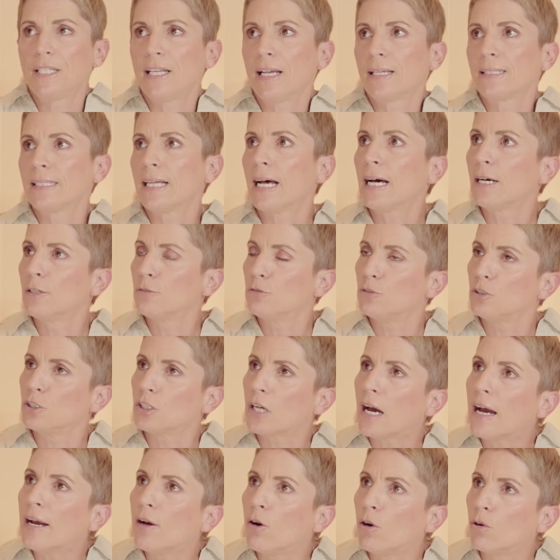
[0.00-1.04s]
es ja Sachen für
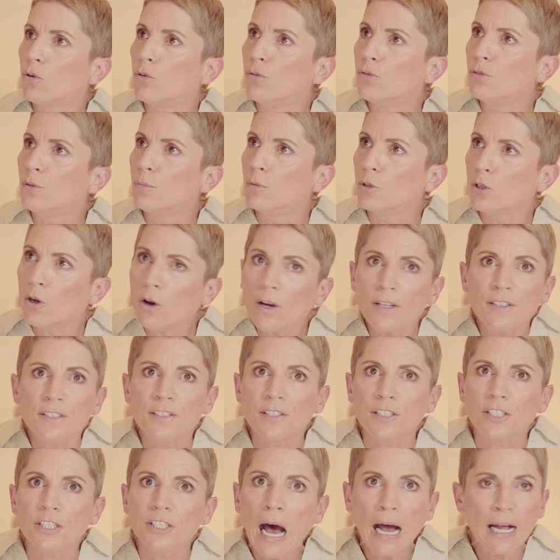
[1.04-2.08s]
3,95 Euro.
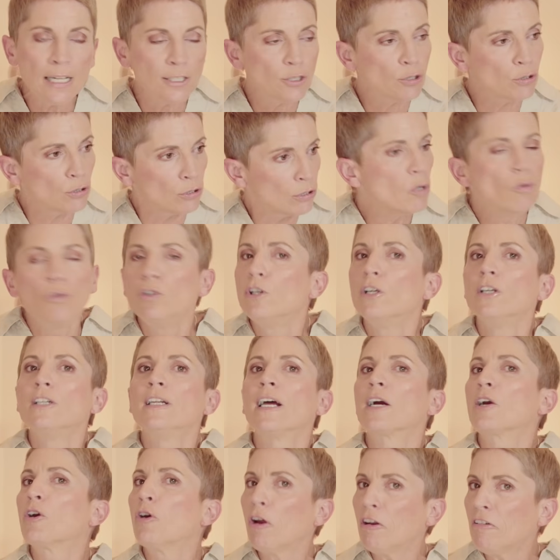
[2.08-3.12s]
Also gut,
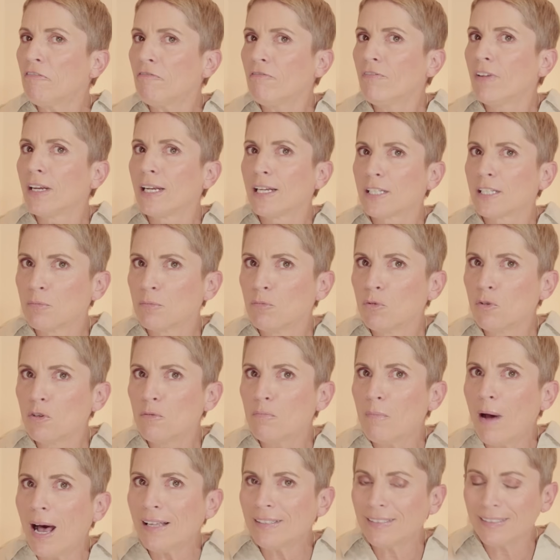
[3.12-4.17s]
da könnten wir
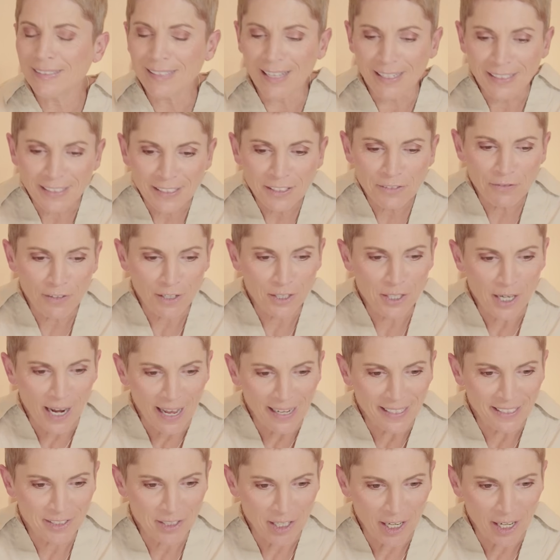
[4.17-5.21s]
mutmaßen, das ist
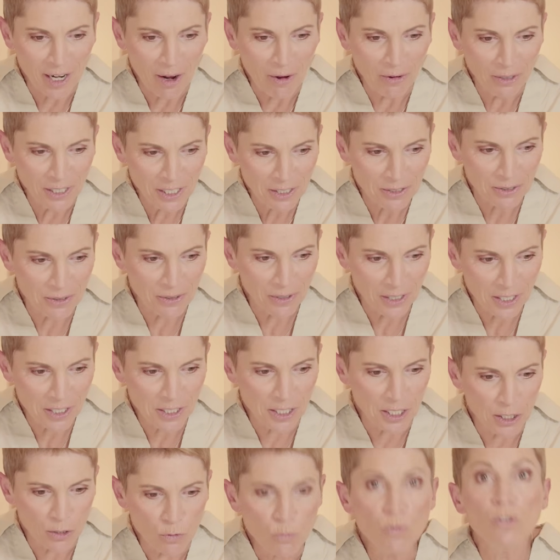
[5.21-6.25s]
wahrscheinlich dann auch nicht so
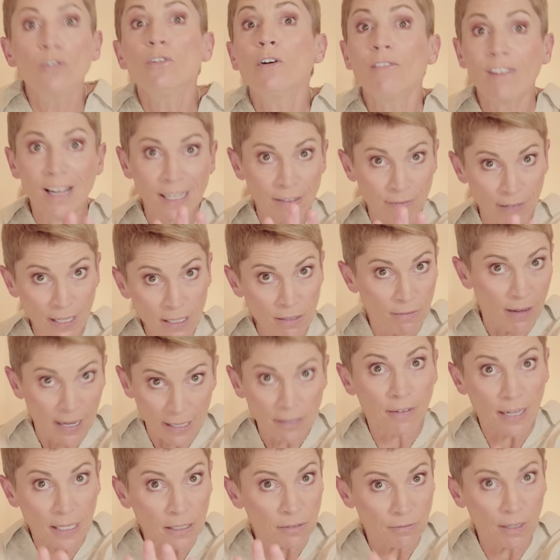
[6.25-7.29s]
richtig gut. Nur warte, warte,
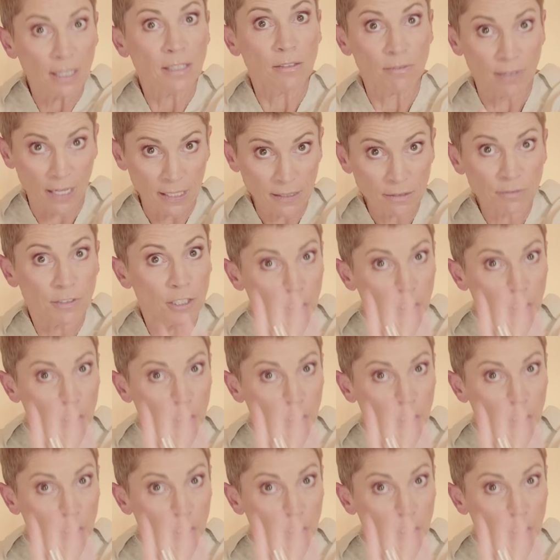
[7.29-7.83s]
warte, warte, warte, warte.